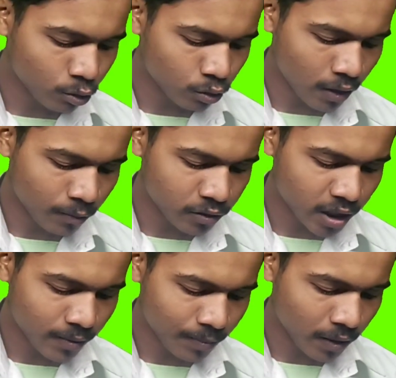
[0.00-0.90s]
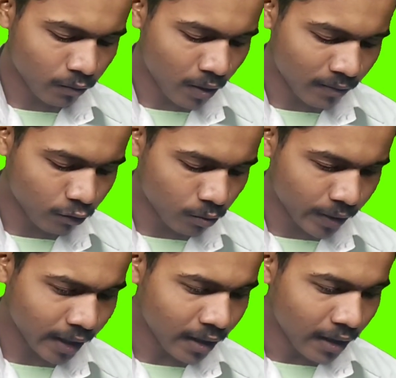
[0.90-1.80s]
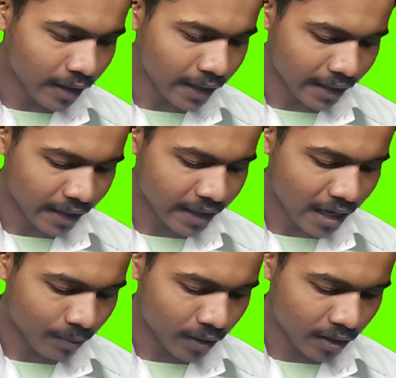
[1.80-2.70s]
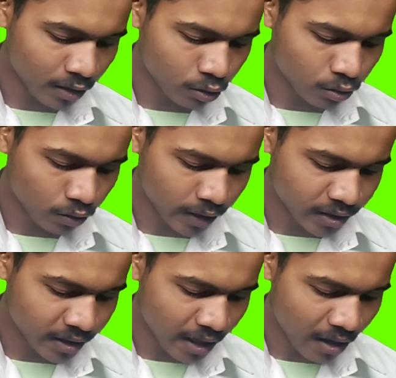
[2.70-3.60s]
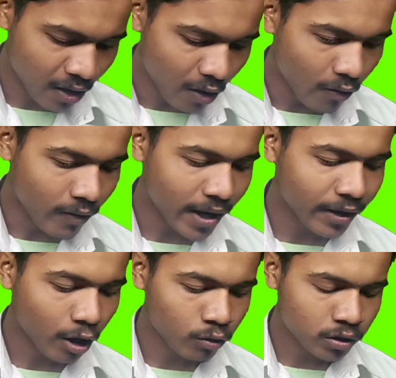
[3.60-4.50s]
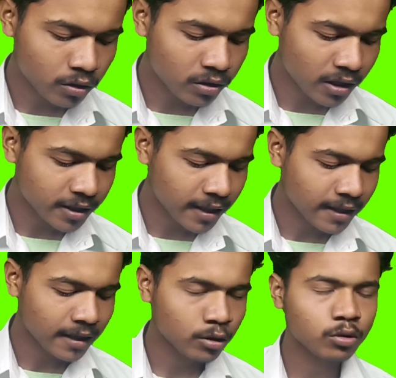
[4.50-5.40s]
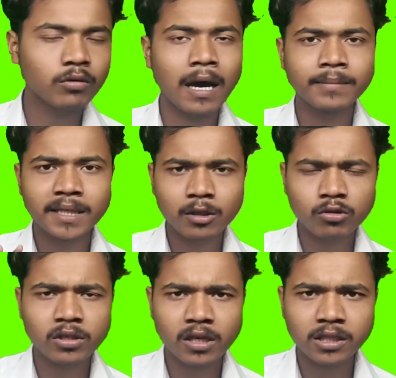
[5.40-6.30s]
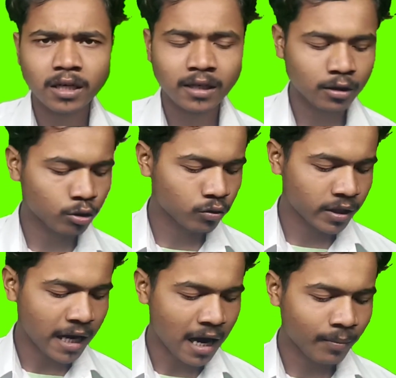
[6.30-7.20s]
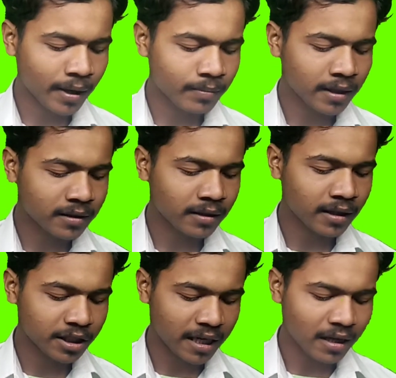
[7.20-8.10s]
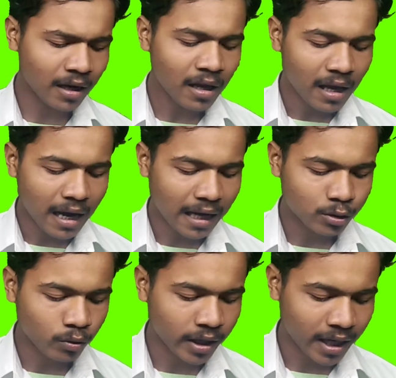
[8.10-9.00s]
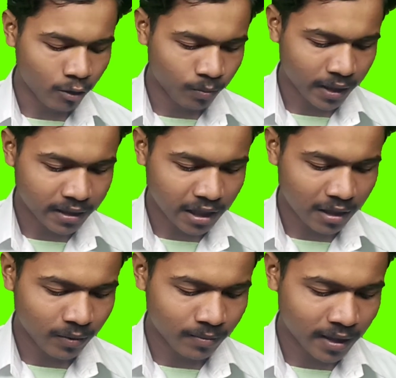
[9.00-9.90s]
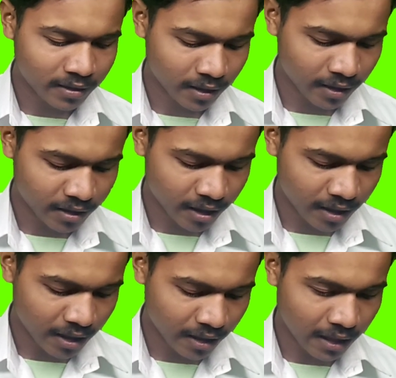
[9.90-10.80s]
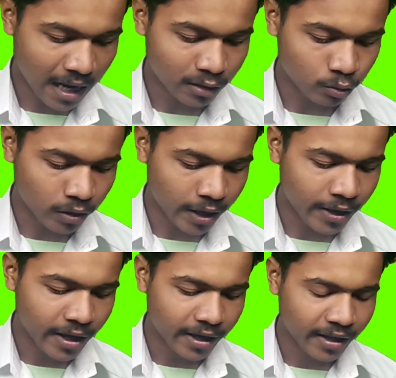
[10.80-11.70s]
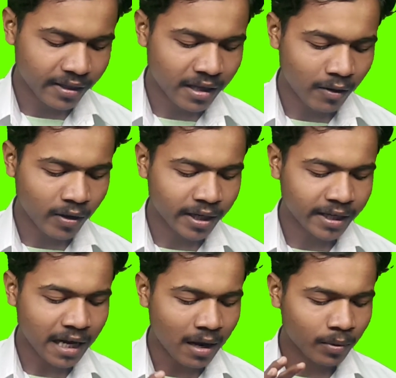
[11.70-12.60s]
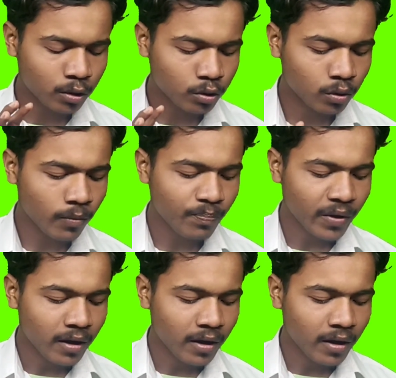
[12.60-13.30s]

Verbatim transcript: हैं दोस्तों आपको सेम अपने फोन में करना है यहाँ पर लिखना है दोस्तों एस या वाइन और उसको सर्च कर देना है दोस्तों आप जैसे उसे सर्च करेंगे दोस्तों यहाँ पर आप देख सकते हैं चैनल आ चुका है यहाँ ऊपर के साइड में आप देख सकते हैं चैनल आ चुका है एफ या वाइन का यहाँ पर दोस्तों